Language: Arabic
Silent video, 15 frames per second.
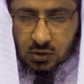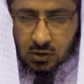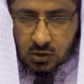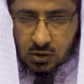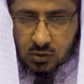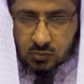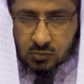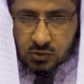
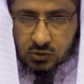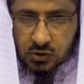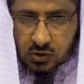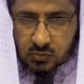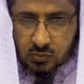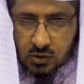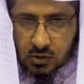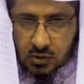اللهم
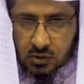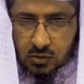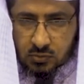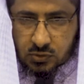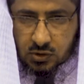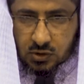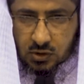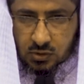اجعل ما
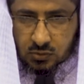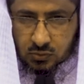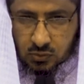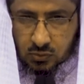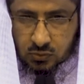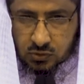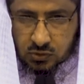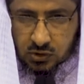علمتناه
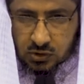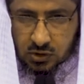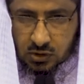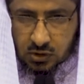حجة